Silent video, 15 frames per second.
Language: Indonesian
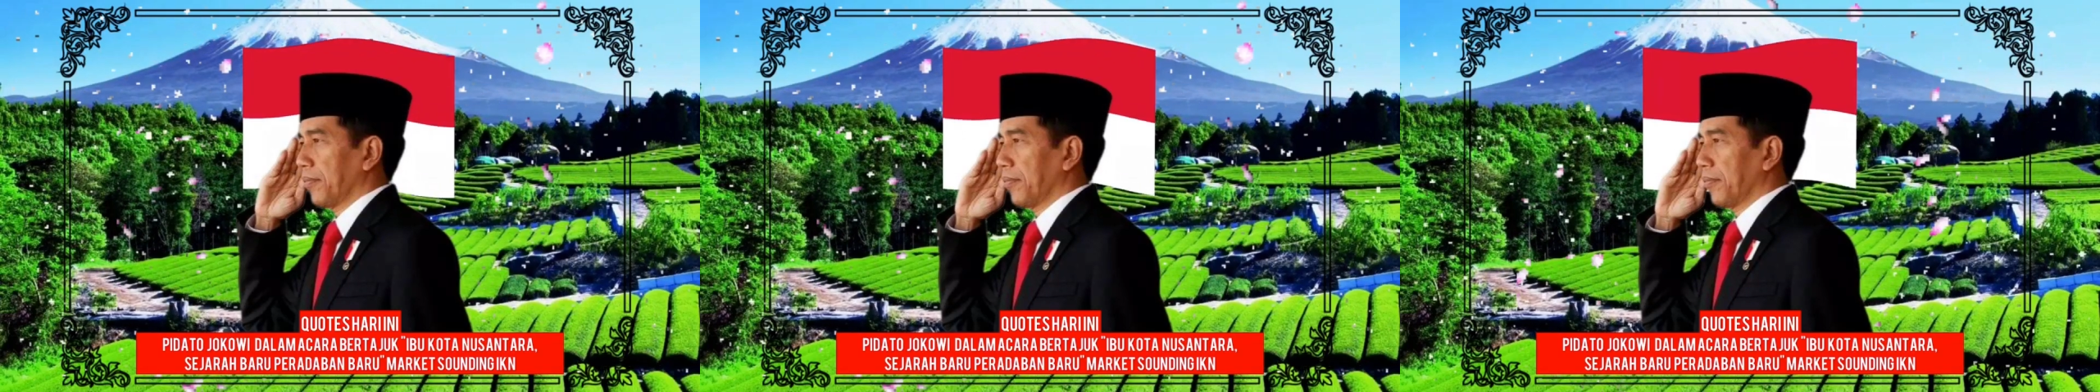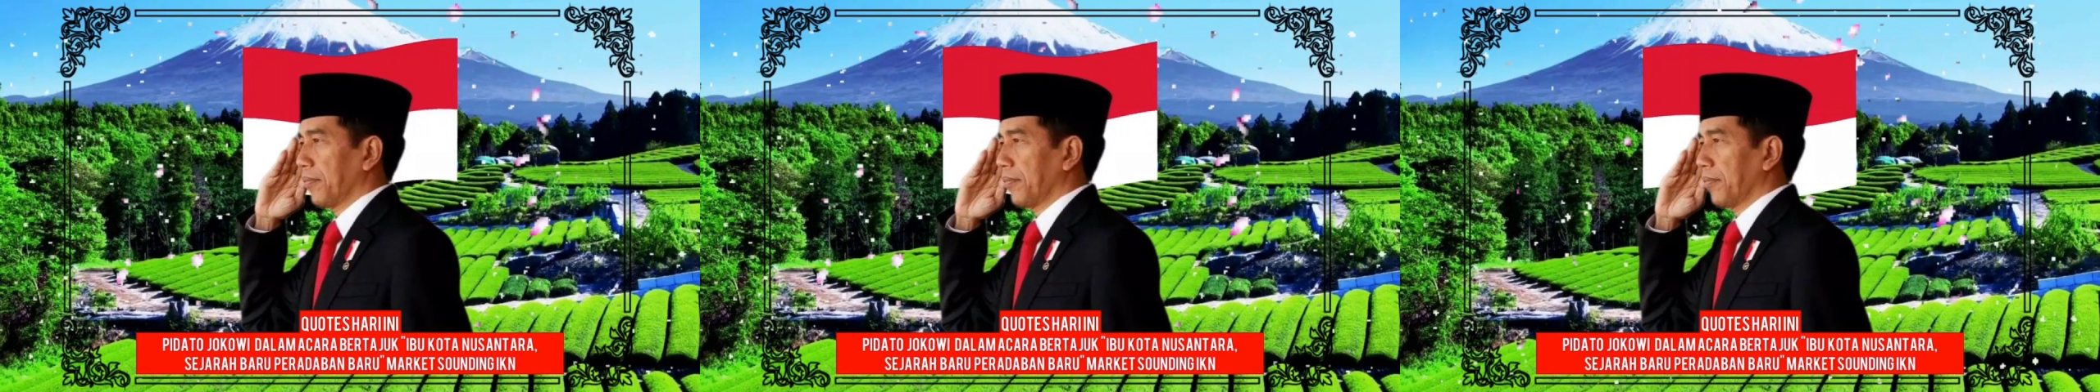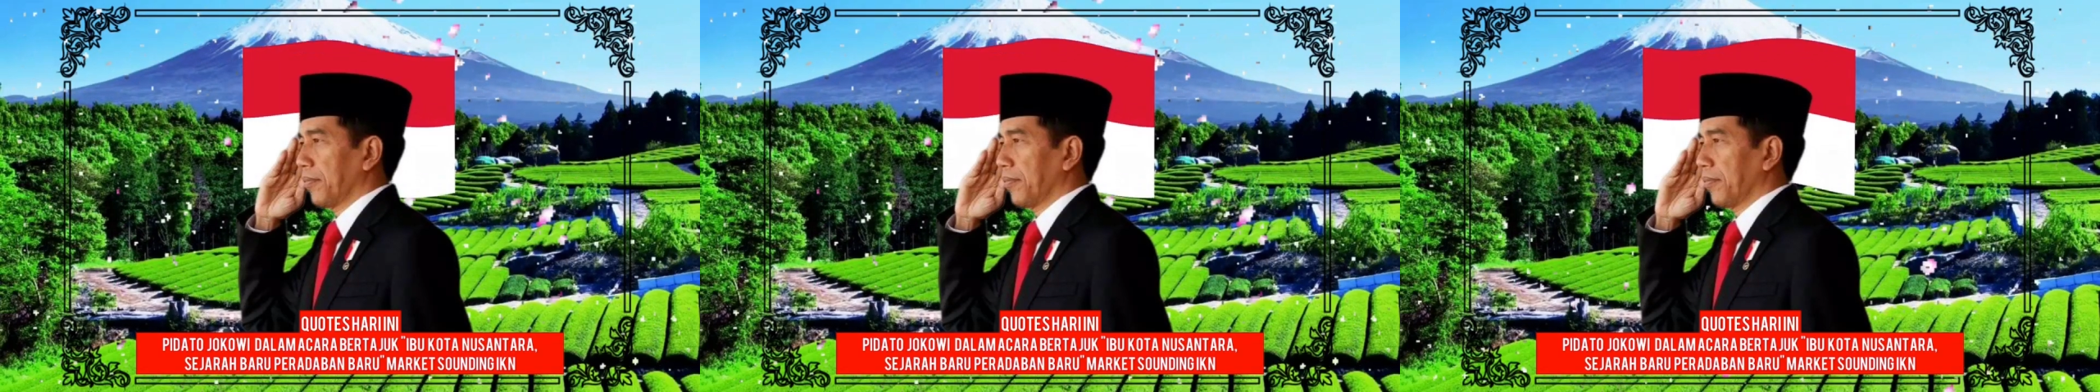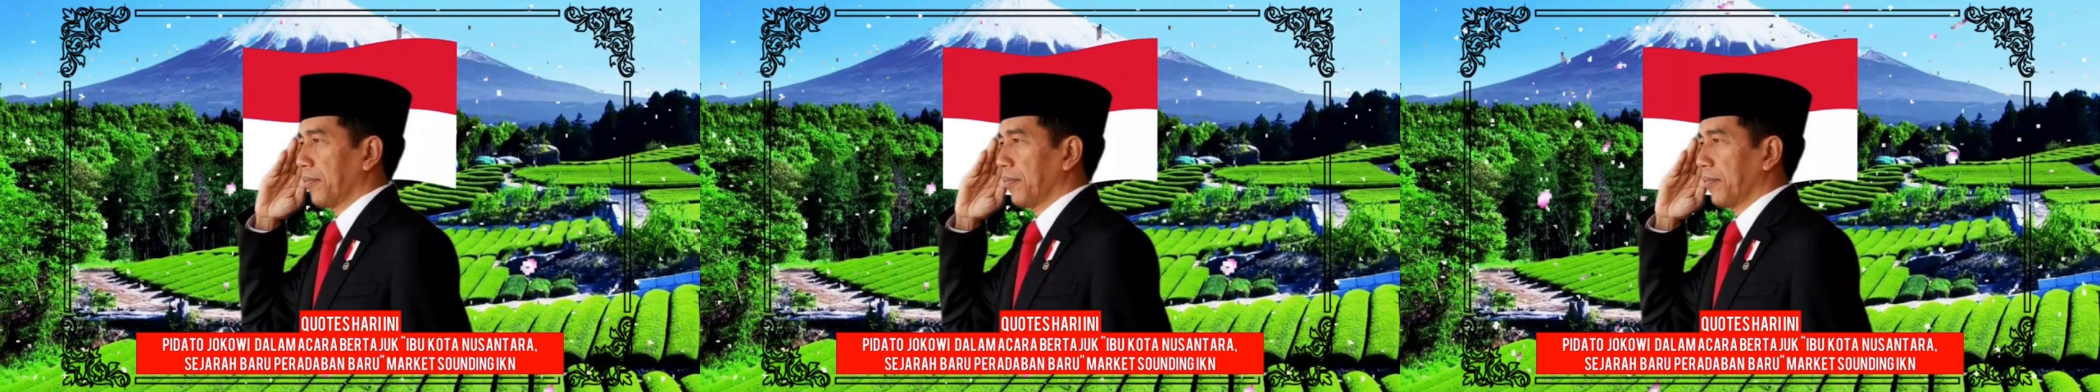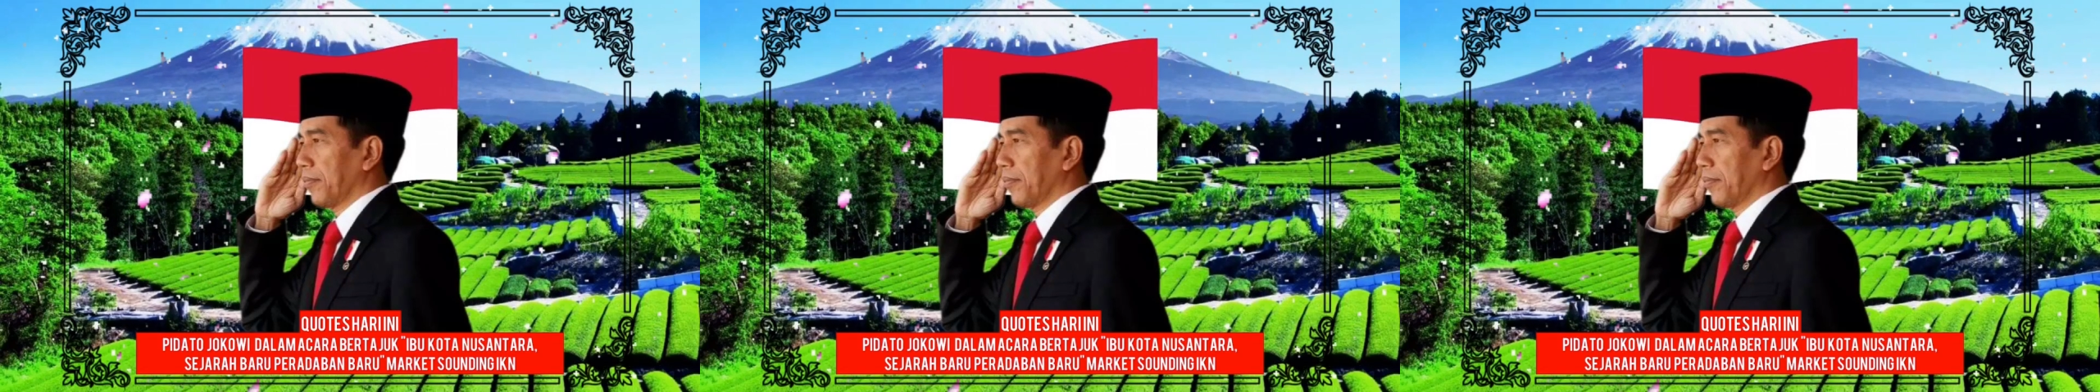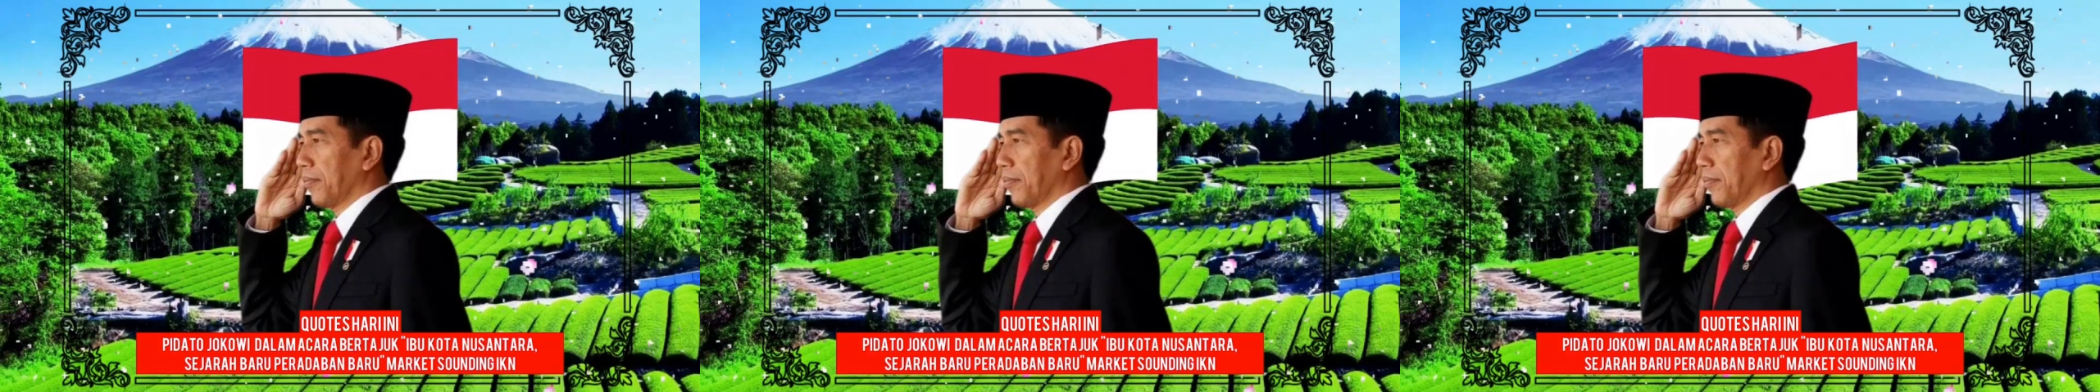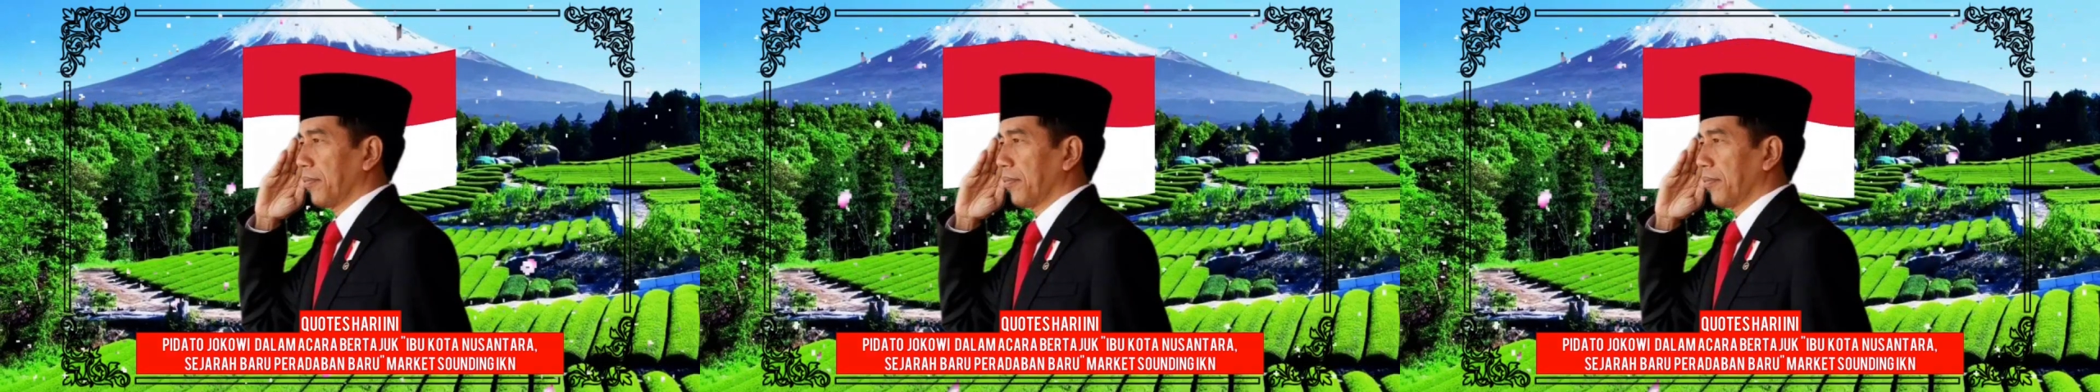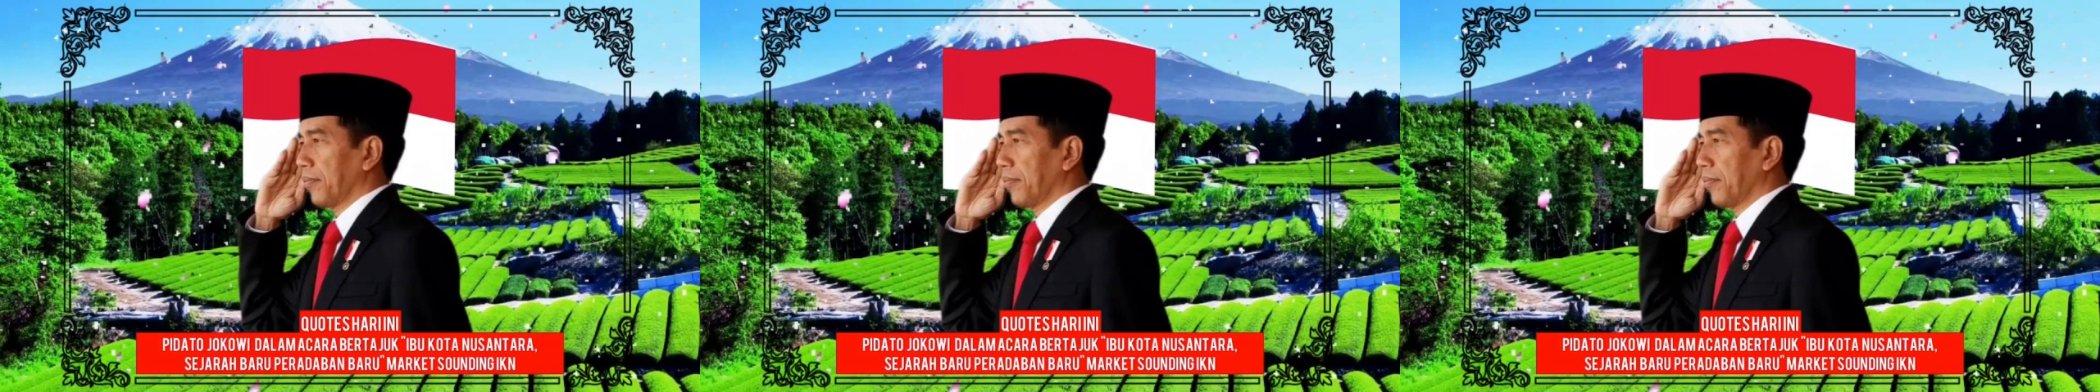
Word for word: saya sampaikan.